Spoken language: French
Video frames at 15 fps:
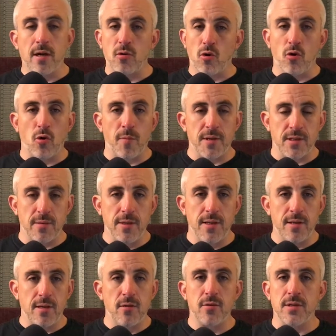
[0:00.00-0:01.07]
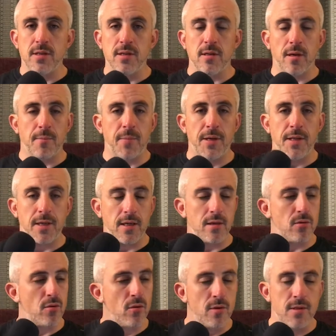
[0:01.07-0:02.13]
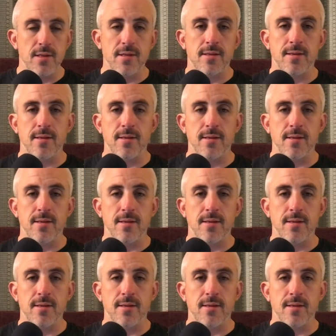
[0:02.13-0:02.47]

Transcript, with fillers: rétrocompatibilité aussi, hein, pas d'inquiétude,